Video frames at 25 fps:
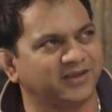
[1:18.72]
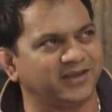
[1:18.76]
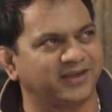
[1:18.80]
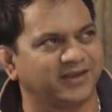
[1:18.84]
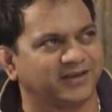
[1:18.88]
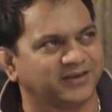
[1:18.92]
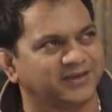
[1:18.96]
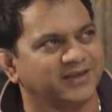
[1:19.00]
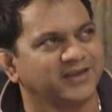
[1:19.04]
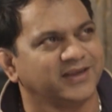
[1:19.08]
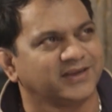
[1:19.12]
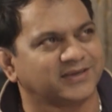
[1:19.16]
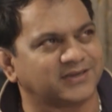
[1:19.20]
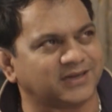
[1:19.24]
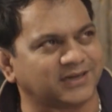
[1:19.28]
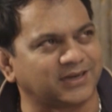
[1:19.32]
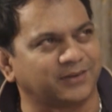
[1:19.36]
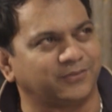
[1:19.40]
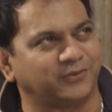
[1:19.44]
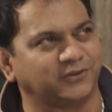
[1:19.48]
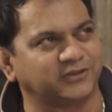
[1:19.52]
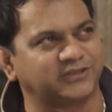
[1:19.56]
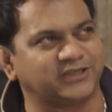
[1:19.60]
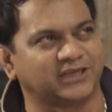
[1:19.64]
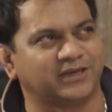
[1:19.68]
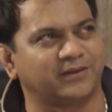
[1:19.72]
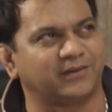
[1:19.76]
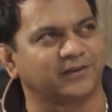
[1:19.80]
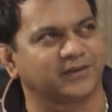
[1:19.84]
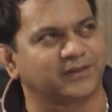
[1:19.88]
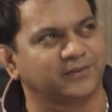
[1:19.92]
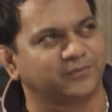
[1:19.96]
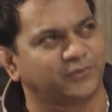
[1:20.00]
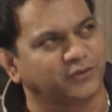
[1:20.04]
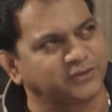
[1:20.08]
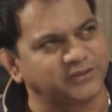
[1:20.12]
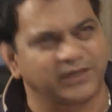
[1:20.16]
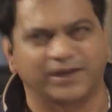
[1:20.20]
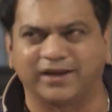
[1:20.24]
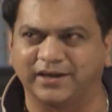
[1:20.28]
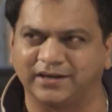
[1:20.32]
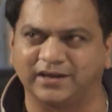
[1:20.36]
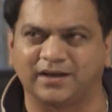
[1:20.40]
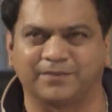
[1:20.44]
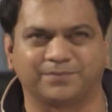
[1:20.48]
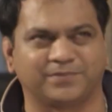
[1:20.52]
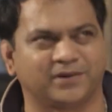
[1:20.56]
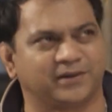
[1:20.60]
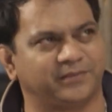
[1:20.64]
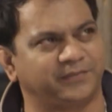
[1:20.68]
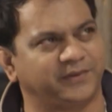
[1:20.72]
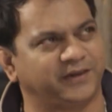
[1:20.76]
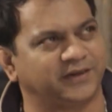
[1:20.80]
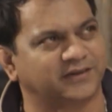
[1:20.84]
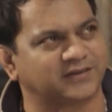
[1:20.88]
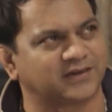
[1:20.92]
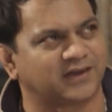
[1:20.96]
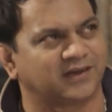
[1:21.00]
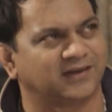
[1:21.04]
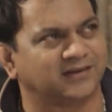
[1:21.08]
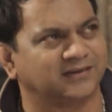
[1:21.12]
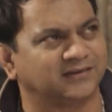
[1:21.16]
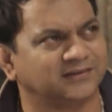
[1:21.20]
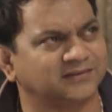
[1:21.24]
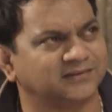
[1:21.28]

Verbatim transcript: হ্যাঁ সেটা বলছি না আর কি বুঝেই না আপনার মেয়েটা